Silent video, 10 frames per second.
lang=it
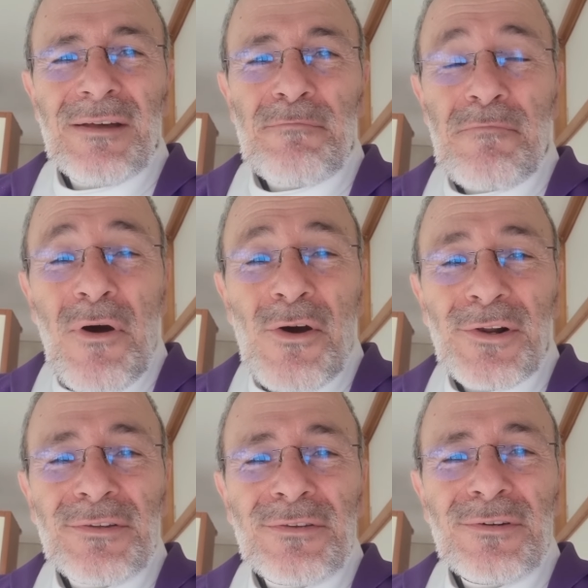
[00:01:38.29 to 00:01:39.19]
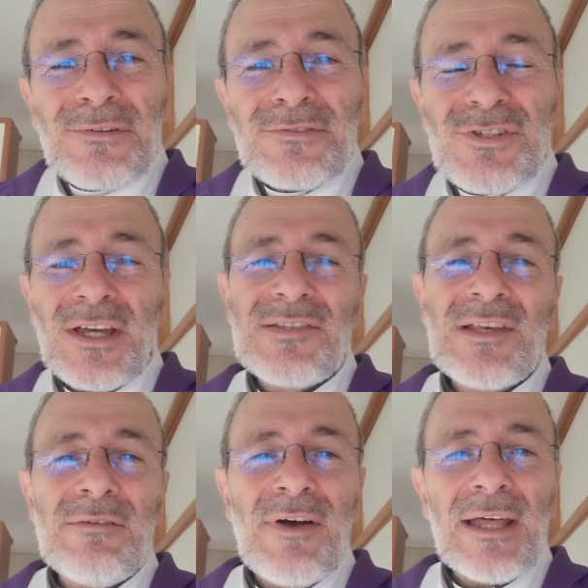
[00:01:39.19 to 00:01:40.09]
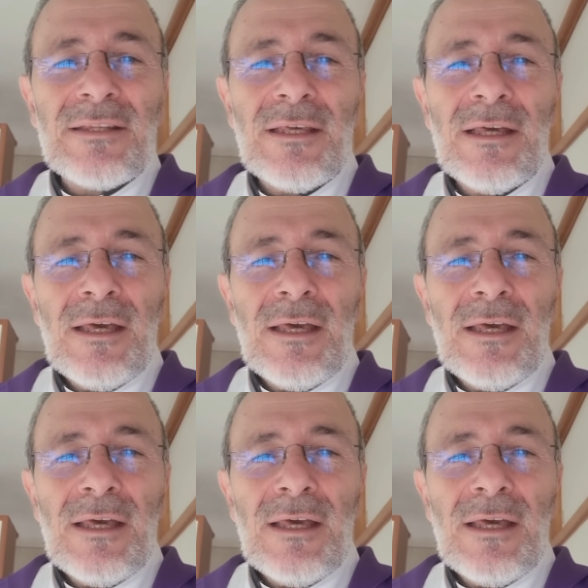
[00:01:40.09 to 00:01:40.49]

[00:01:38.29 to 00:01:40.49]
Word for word: morto ci ha salvati.